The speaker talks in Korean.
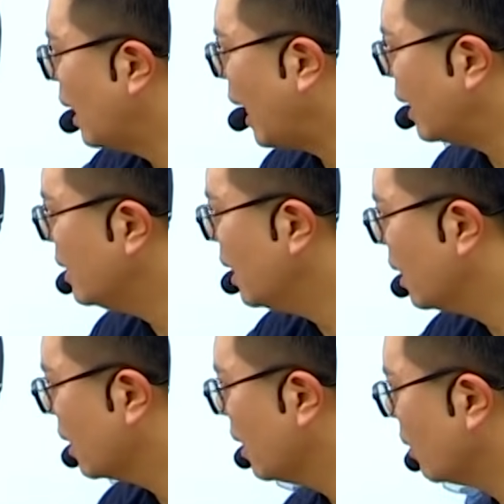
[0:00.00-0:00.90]

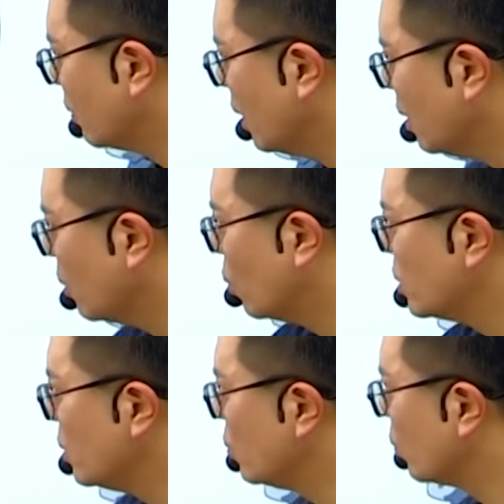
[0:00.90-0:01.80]
아니하게 하거나
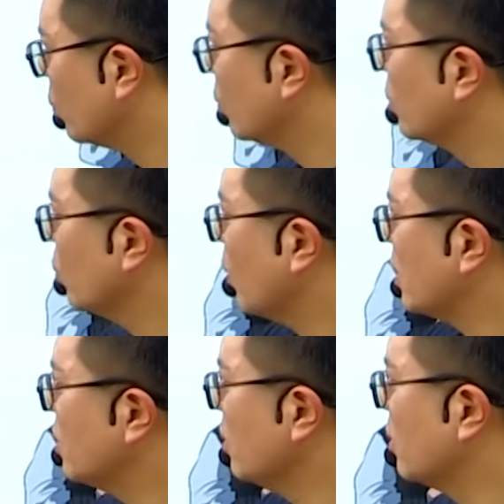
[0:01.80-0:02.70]
거짓 요구.
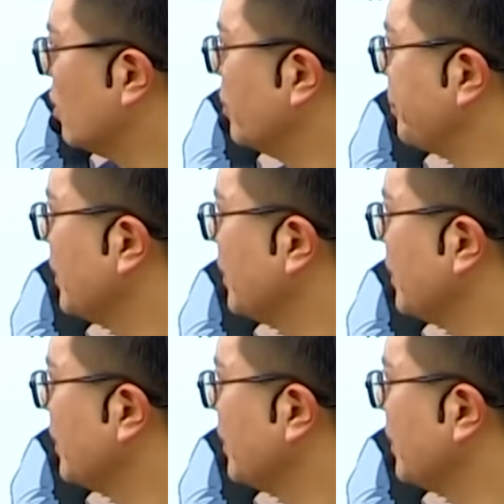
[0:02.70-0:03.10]
똑같죠, 이거?